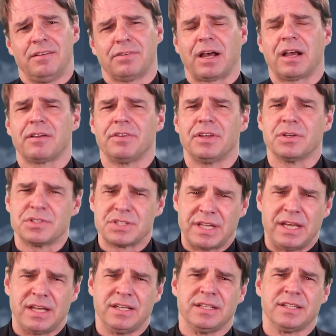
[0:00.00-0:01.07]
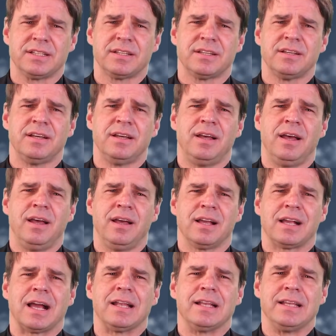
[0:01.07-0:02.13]
Fragen wir uns ehrlich,
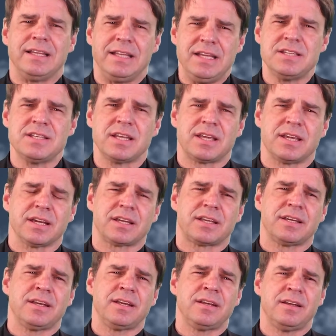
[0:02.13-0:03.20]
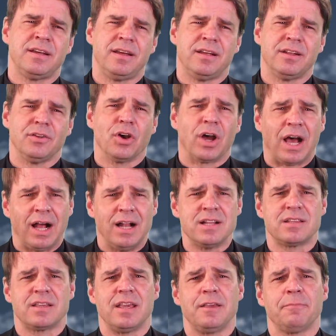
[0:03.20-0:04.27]
kann diese Kirche noch
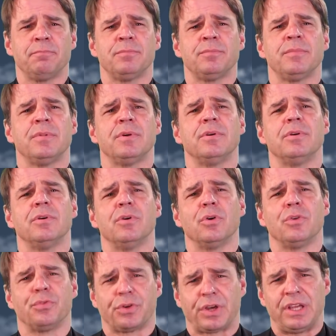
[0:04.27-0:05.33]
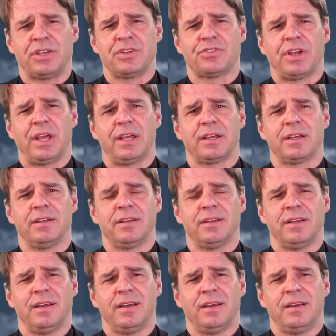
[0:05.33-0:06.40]
Halt geben und Frieden schenken,
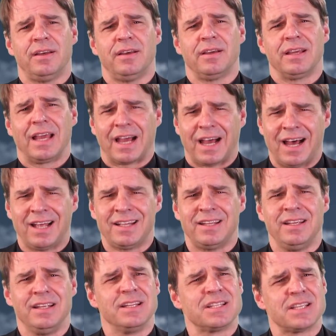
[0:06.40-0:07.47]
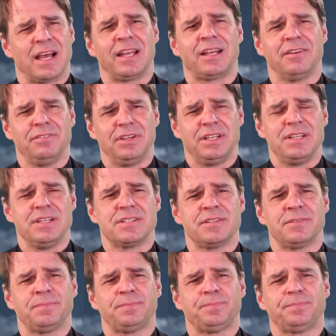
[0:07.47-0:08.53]
gerade in Zeiten wie
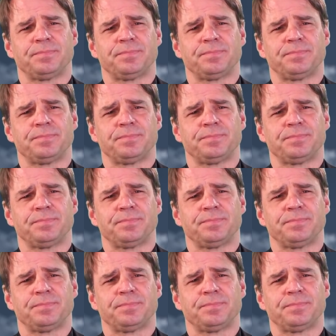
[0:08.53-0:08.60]
diesen?